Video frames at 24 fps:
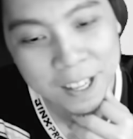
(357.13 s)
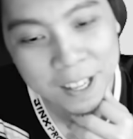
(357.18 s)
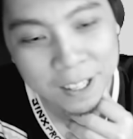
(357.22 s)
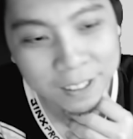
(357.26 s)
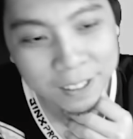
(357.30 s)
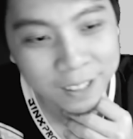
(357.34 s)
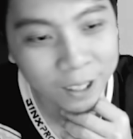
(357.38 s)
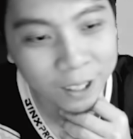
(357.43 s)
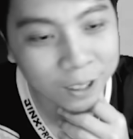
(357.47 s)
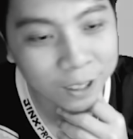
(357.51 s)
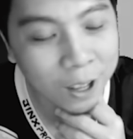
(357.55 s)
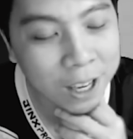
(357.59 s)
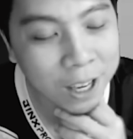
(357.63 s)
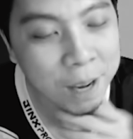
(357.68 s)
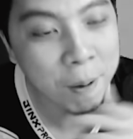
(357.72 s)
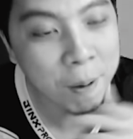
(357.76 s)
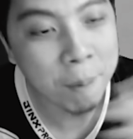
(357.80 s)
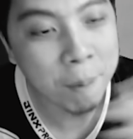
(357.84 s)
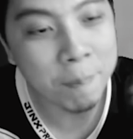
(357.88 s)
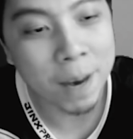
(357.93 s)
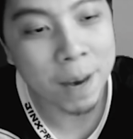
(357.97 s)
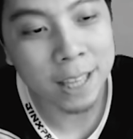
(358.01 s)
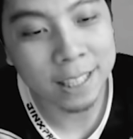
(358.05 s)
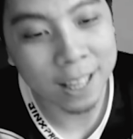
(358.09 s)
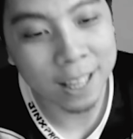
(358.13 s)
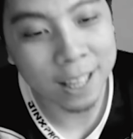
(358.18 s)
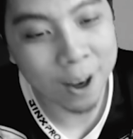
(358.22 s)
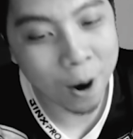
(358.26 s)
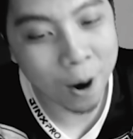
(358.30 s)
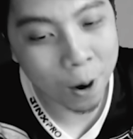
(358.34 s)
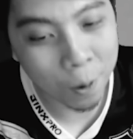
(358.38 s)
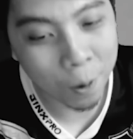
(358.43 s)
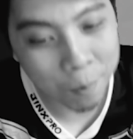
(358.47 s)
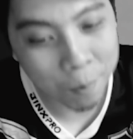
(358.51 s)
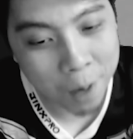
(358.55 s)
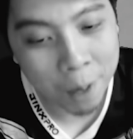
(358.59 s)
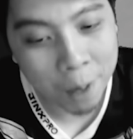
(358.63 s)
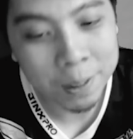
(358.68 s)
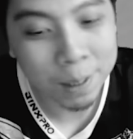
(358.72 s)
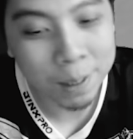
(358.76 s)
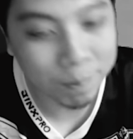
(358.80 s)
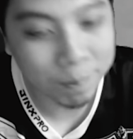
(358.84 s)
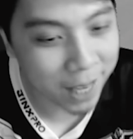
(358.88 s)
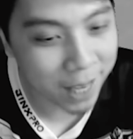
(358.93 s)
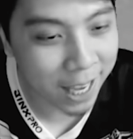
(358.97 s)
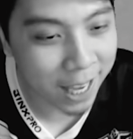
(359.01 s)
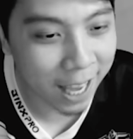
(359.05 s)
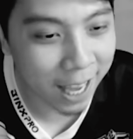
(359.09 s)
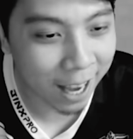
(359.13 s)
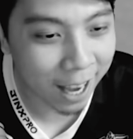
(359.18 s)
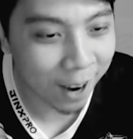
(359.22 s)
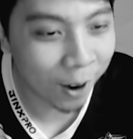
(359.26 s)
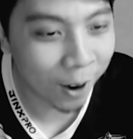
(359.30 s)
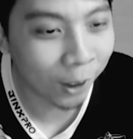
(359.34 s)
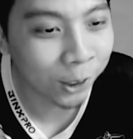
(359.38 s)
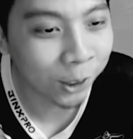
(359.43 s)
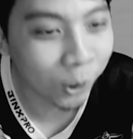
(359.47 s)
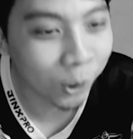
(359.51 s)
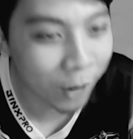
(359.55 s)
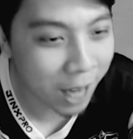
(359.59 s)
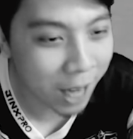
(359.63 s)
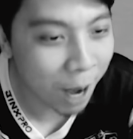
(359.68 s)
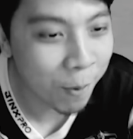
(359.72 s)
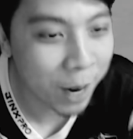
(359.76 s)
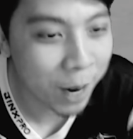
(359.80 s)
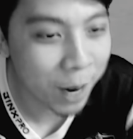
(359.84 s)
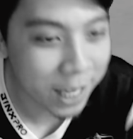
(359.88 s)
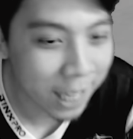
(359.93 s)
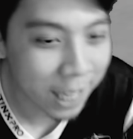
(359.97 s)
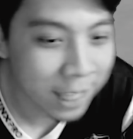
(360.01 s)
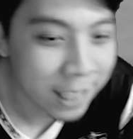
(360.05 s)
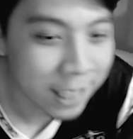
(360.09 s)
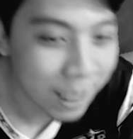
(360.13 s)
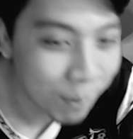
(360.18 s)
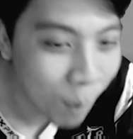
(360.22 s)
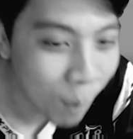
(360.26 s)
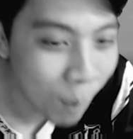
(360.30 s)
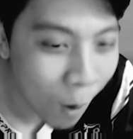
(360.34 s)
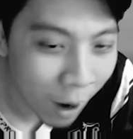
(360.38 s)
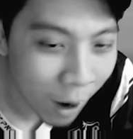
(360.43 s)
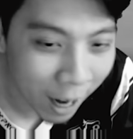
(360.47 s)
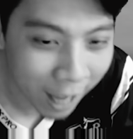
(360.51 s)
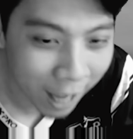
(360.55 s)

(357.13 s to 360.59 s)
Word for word: เดี๋ยวตอนที่ไปเปิดสกอร์ครบรอบสิบปีอ่ะขอตัวเนี้ยเวอร์ชันสีม่วงแล้วกัน